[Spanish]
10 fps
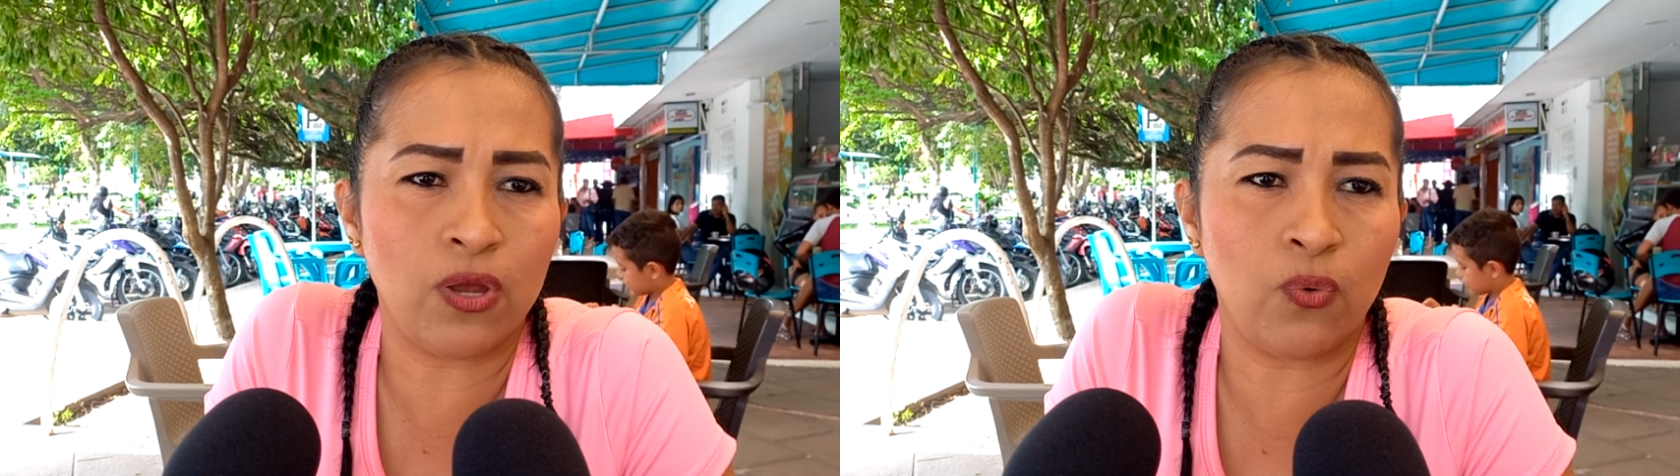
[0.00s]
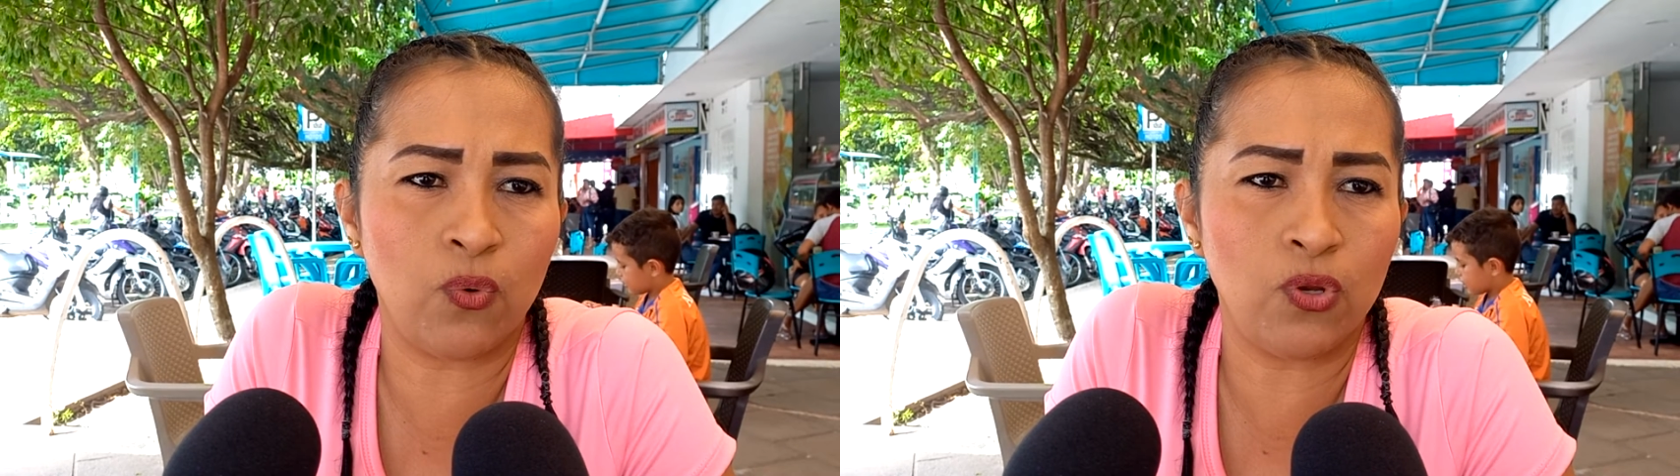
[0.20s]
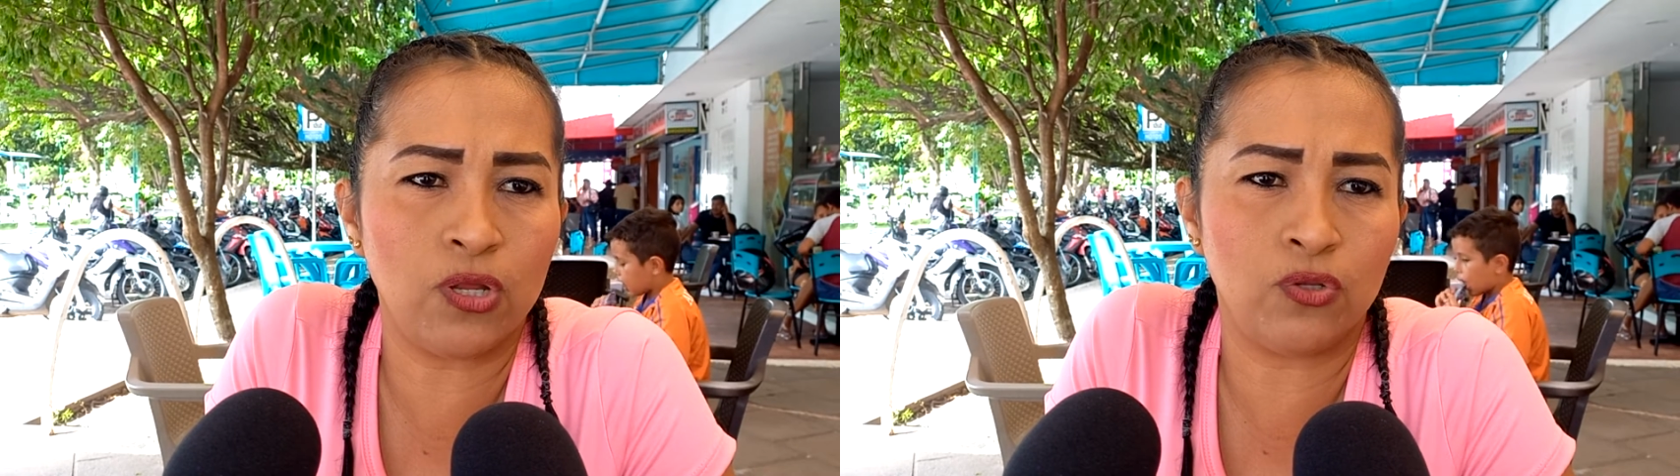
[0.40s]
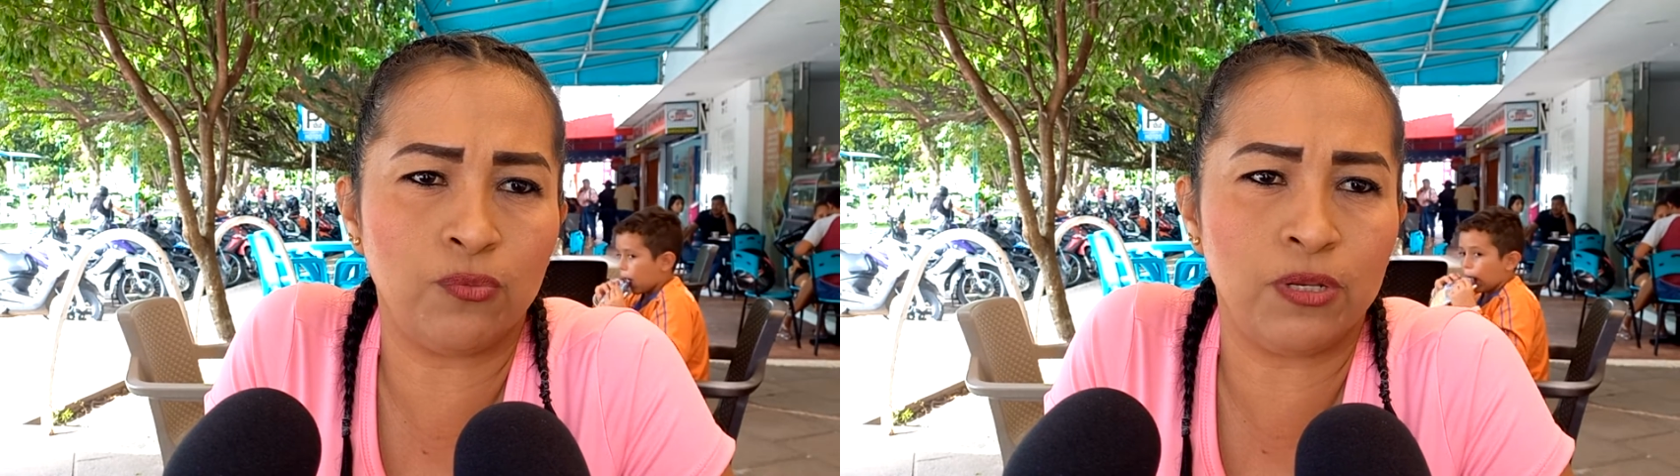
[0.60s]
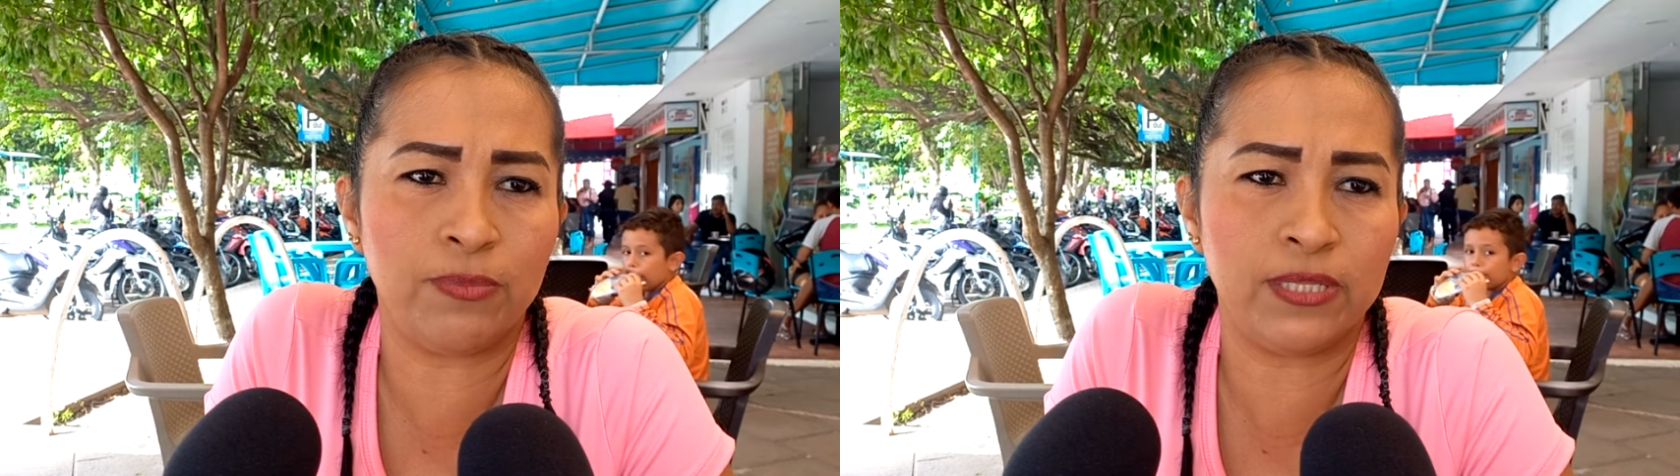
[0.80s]
de julio del
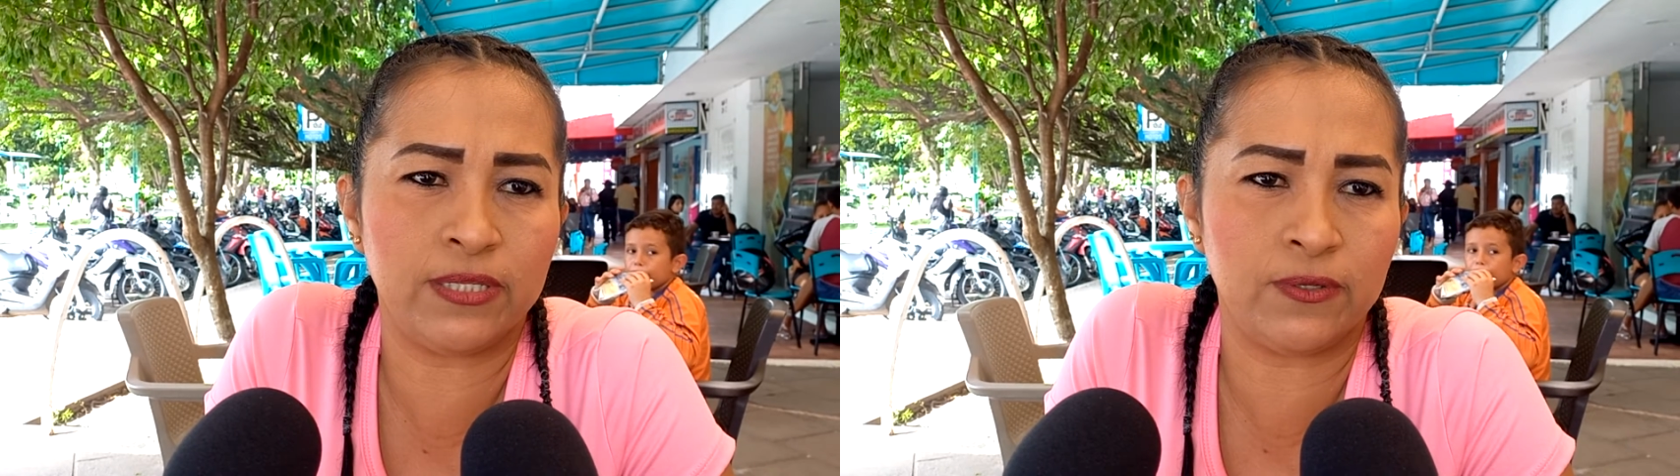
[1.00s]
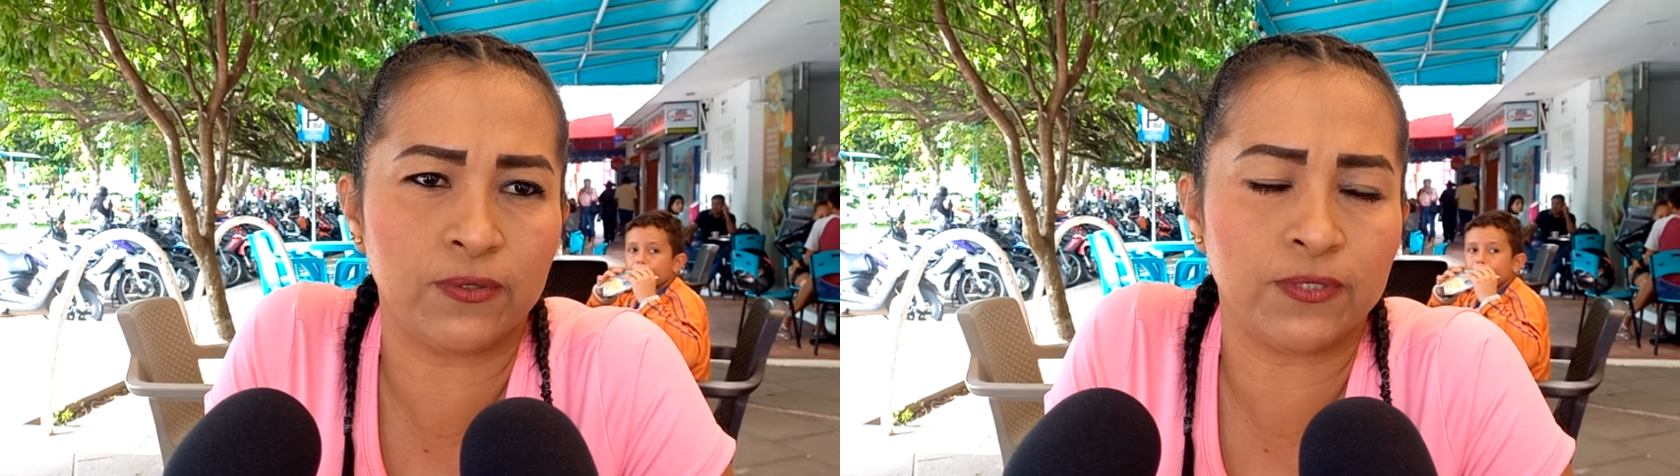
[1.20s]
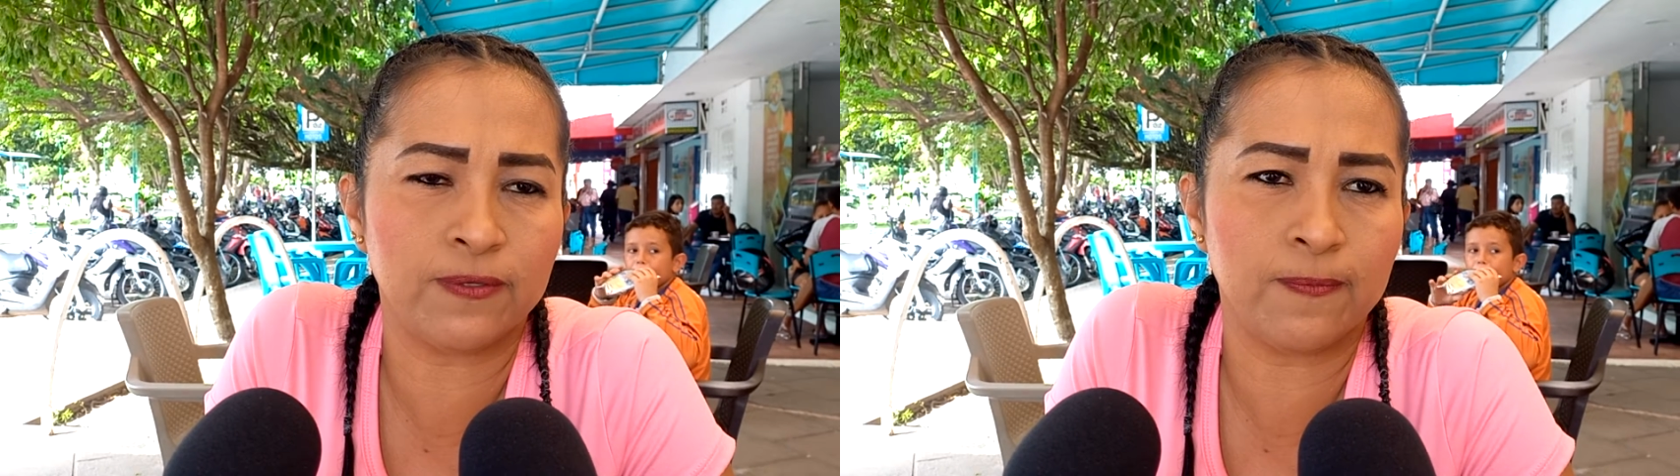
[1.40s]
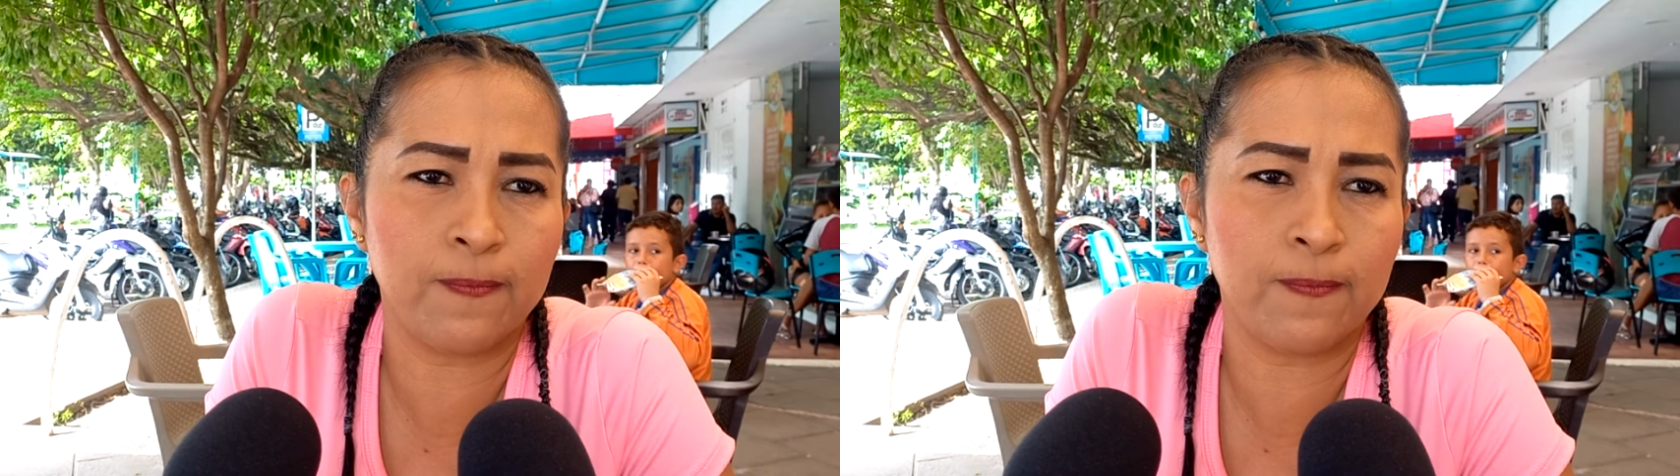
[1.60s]
2022.